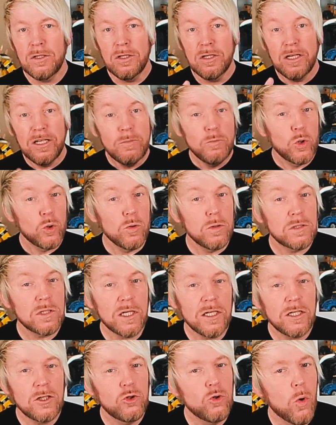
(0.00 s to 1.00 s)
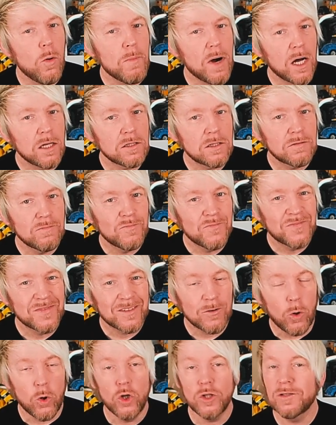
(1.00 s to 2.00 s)
Lieben Gruß an den Thomas.
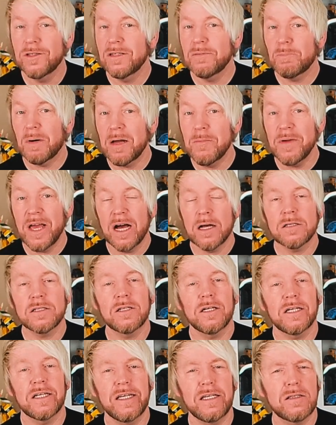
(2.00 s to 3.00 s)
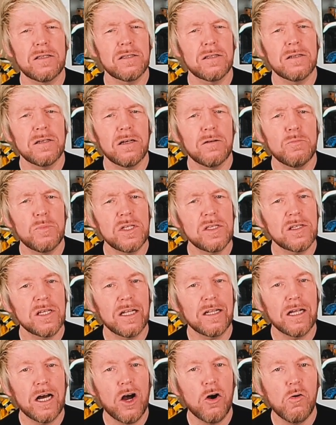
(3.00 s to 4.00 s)
Und beim Erster geht es äh, ein
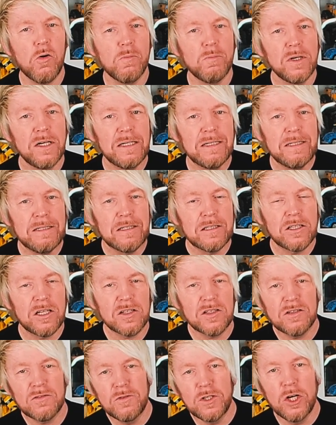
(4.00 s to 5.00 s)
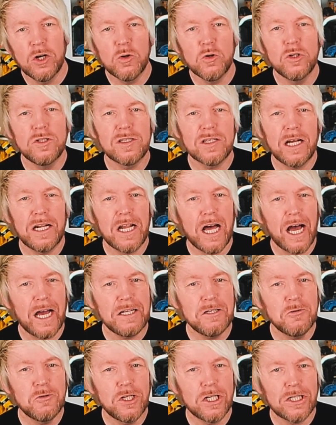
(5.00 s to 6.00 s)
bisschen darum, dass wir uns an der
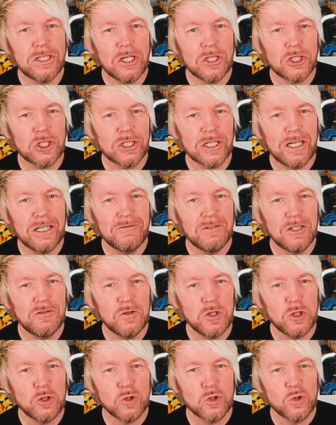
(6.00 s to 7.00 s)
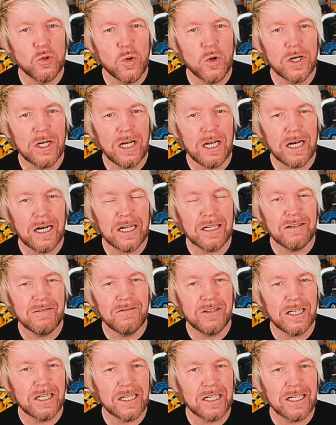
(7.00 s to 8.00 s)
einen oder anderen Stelle, wenn Videos hochgeladen
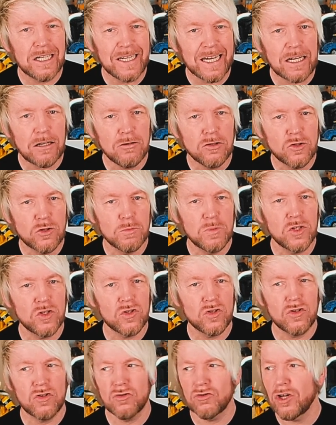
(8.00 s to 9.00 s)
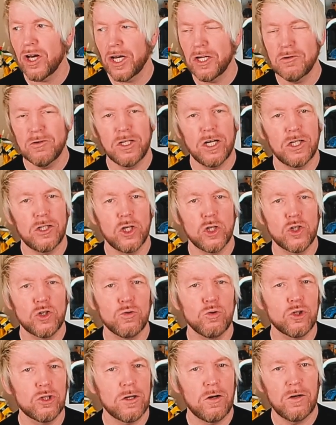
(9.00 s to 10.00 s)
werden, necken, zumindest die einen oder anderen
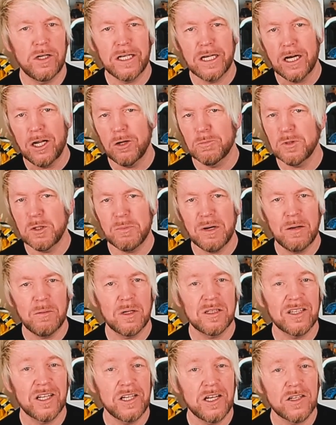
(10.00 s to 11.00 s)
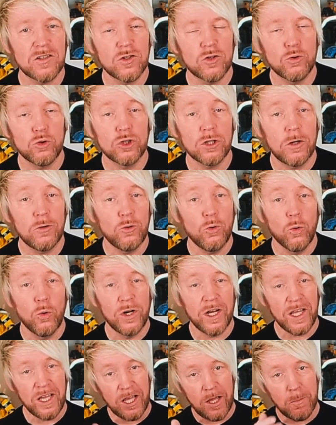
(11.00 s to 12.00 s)
Zuschauer, egal ob die beim Andreas zuschauen
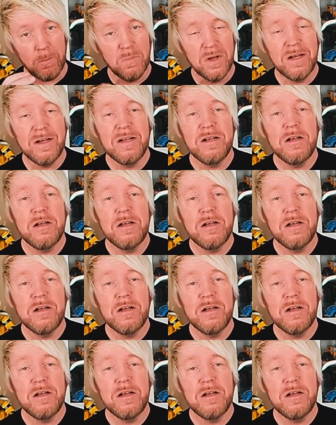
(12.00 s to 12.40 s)
oder eben